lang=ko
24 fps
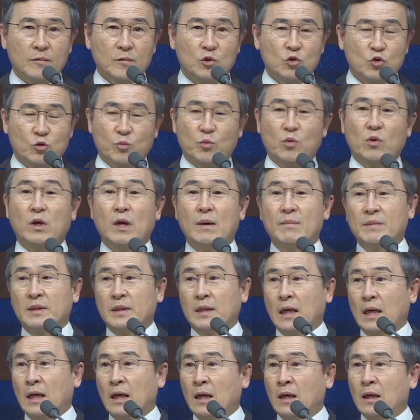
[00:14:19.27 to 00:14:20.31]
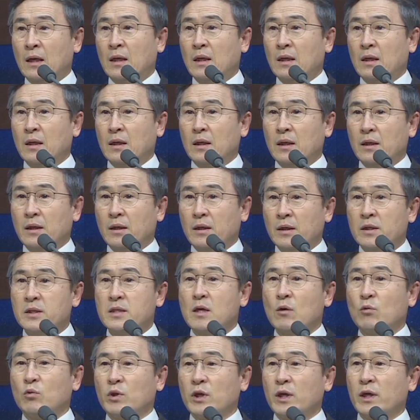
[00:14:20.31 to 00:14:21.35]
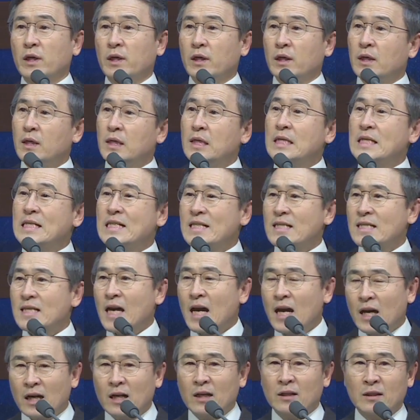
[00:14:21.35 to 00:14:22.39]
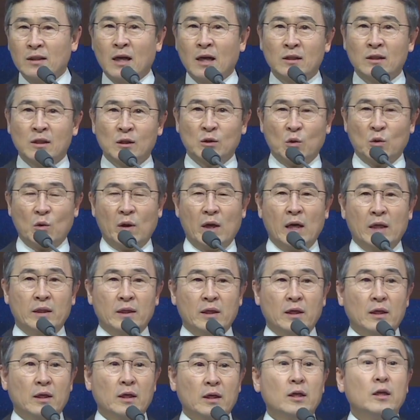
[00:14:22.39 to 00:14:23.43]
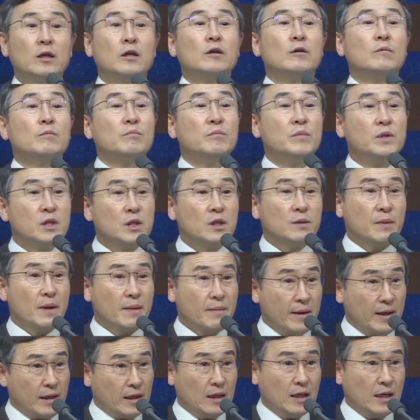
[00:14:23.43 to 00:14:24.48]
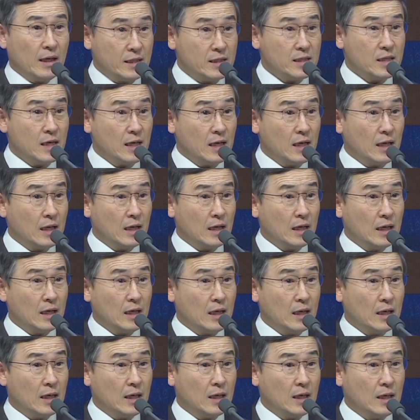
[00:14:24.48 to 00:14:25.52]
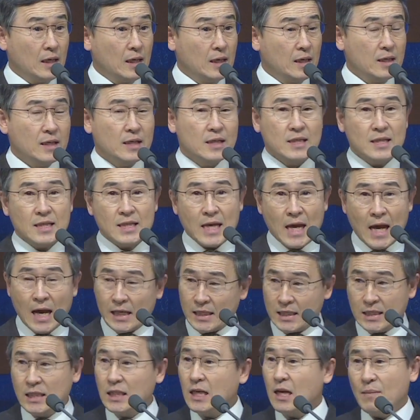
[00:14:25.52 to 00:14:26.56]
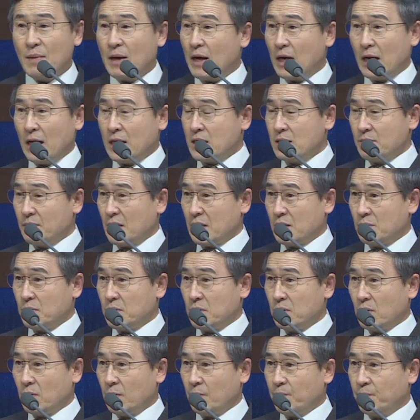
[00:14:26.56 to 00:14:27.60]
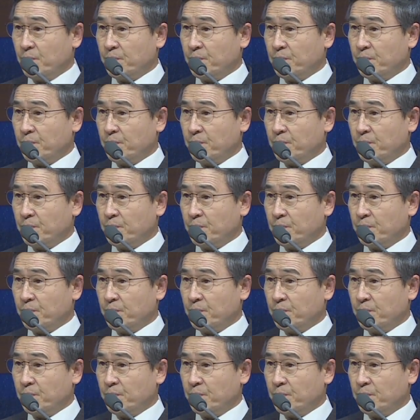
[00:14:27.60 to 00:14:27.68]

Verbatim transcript: 축복합니다. 이제 우리 살아난 날들 동안 믿음의 말을 하자. 사실의 말을 하지 마십시오.